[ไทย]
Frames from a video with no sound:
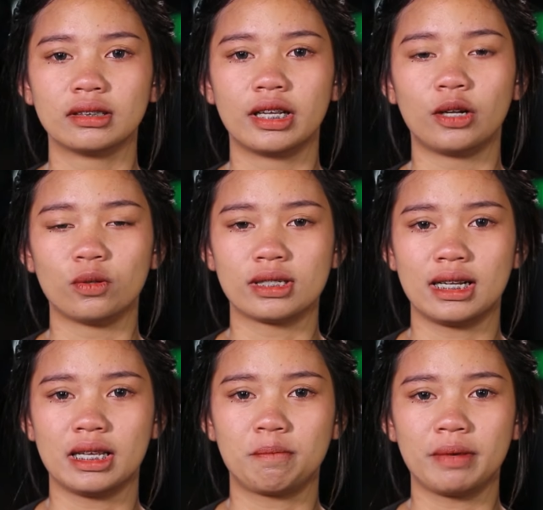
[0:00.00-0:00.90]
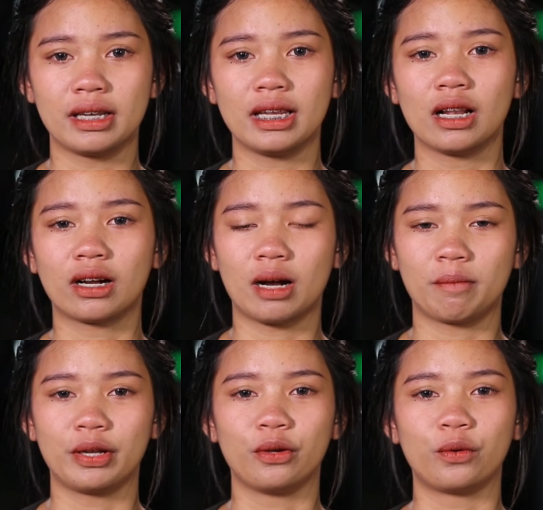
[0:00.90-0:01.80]
เดี๋ยวหนูจะรีบปิดหนี้แล้วกลับ
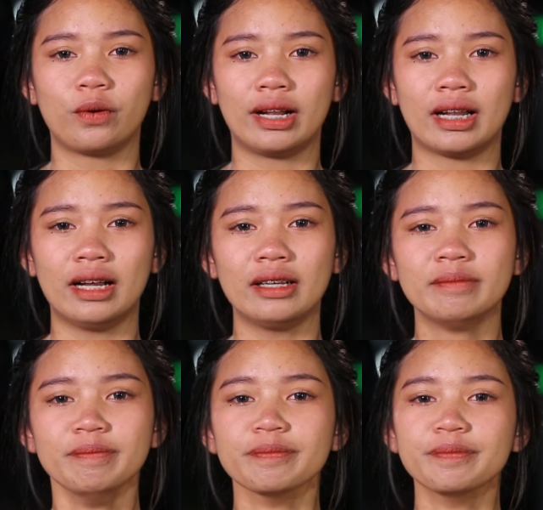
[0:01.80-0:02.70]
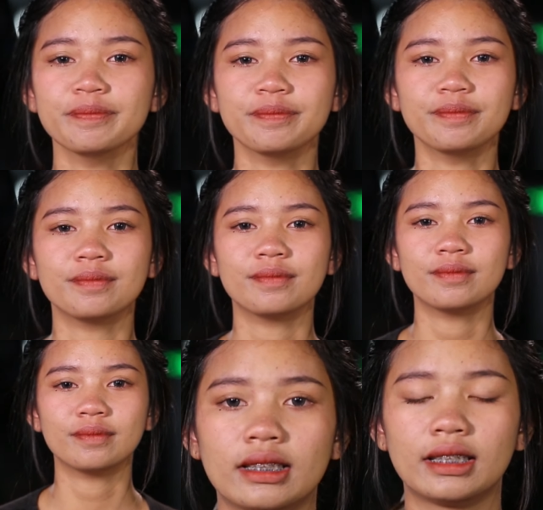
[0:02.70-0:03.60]
ไปอยู่ด้วยนะ
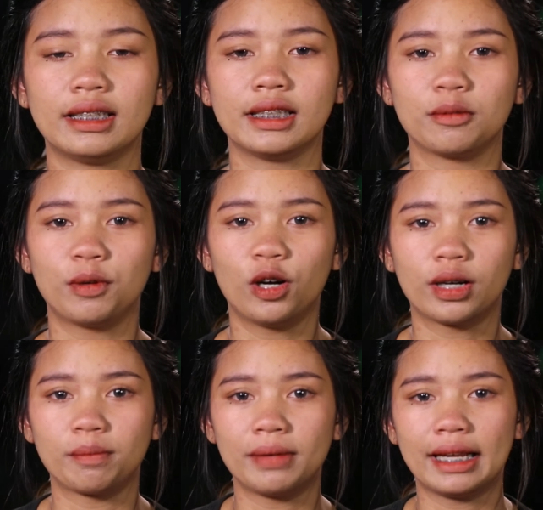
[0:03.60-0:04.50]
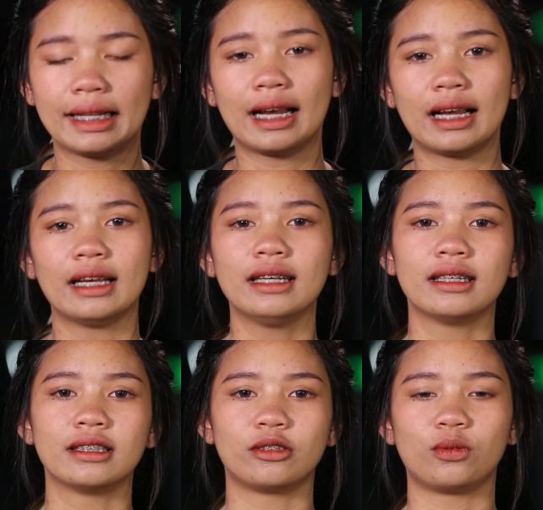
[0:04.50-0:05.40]
คิดถึงพ่อกับแม่นะ
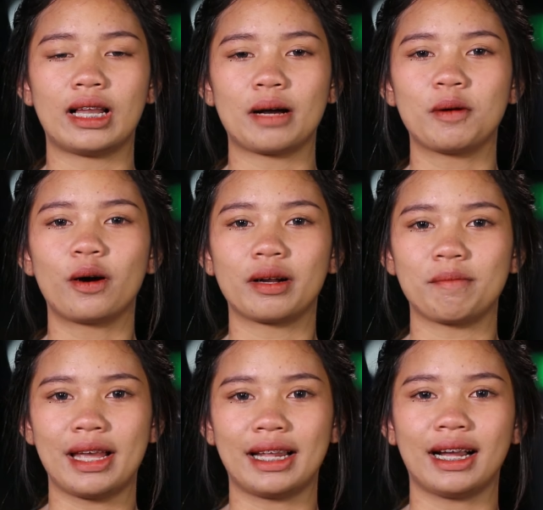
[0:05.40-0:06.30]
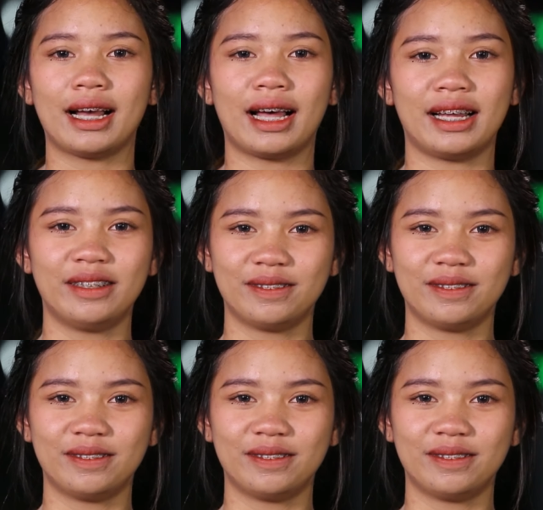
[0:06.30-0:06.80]
หนูรักพ่อกับแม่นะคะ